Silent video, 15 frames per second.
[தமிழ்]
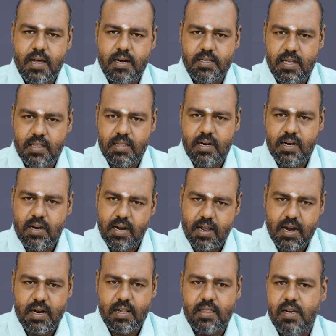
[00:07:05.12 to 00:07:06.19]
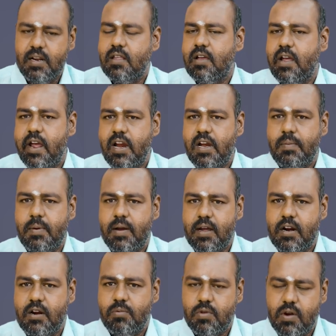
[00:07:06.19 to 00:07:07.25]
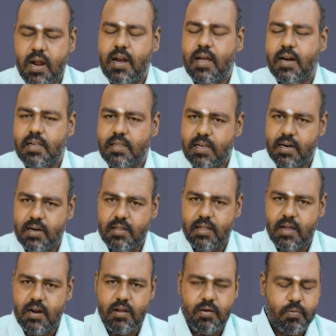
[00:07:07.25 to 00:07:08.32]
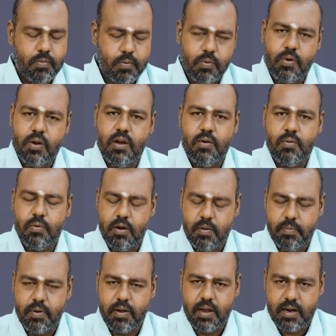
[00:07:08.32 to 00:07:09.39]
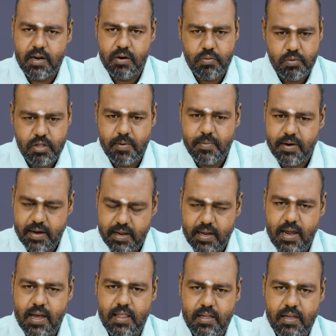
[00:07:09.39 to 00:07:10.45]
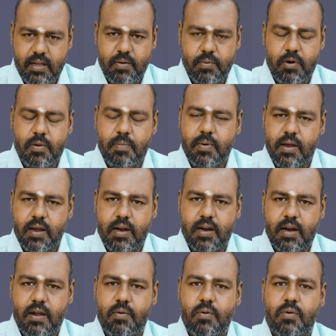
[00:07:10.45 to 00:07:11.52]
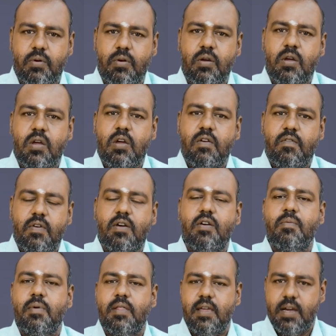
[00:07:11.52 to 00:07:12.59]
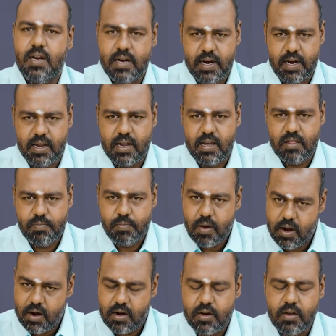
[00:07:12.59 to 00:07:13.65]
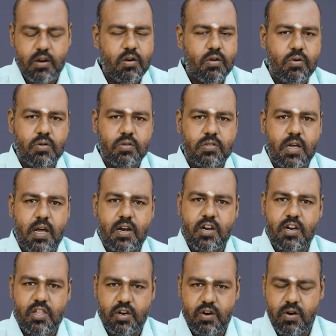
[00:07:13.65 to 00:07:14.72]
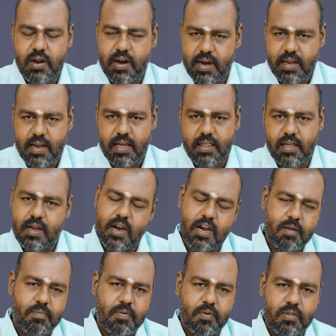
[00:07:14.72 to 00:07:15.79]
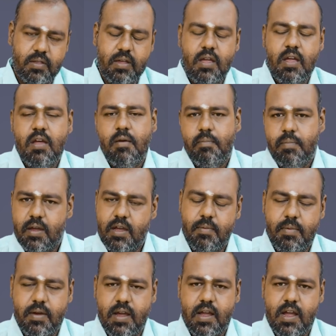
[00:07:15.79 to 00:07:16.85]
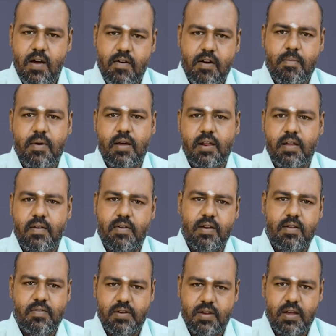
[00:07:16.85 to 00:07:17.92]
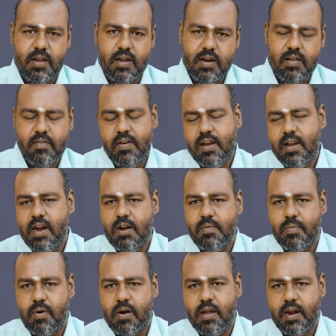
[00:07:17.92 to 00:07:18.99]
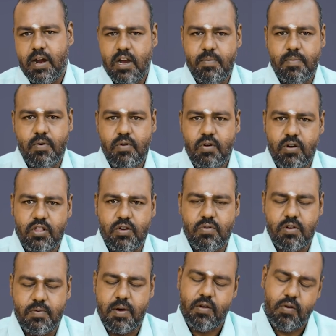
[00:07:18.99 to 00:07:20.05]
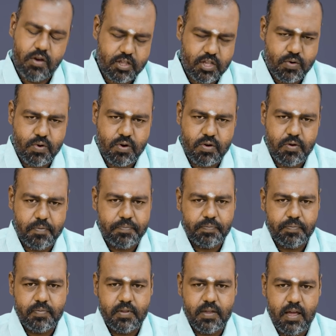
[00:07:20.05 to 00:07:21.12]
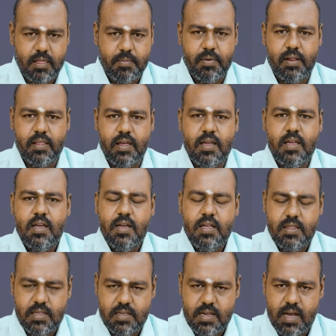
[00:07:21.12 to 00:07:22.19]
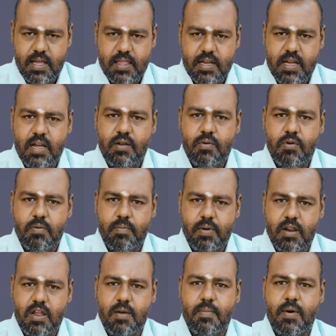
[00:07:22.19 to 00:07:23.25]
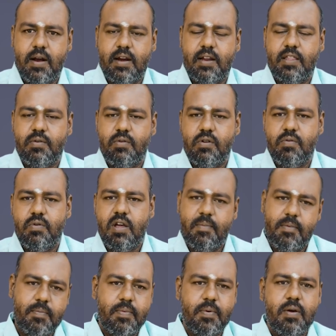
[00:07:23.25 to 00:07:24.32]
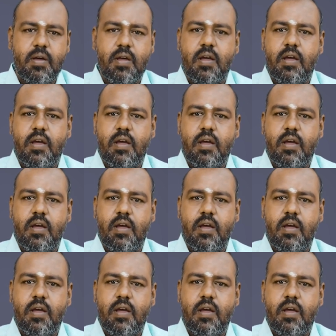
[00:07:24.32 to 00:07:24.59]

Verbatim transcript: யார் சந்திரன் லக்கணத்தில் ஏஎல்பி லக்கணம் துலா லக்கணத்தில் இருந்தால் ஊரில் உழைப்புக்கேற்ற ஊதியம் கிடைக்காது உழைப்புக்கேற்ற ஒரு வெகுமதிகள் கிடைக்காது பாராட்டுகளோ சான்றிதழ்களோ கிடைக்காது கண்டிப்பாக வந்து மிக மிக கவனமாக இருக்க வேண்டிய விஷயங்கள் வெளிநாடு போனால் கண்டிப்பாக ஒரு யோகத்தை கொடுக்குமா யோகத்தை கொடுக்கும் அதுமாரி தான் இந்த ஜாதகர் ஒரு பெரிய மாற்றத்தை கொடுக்கக்கூடிய அமைப்பு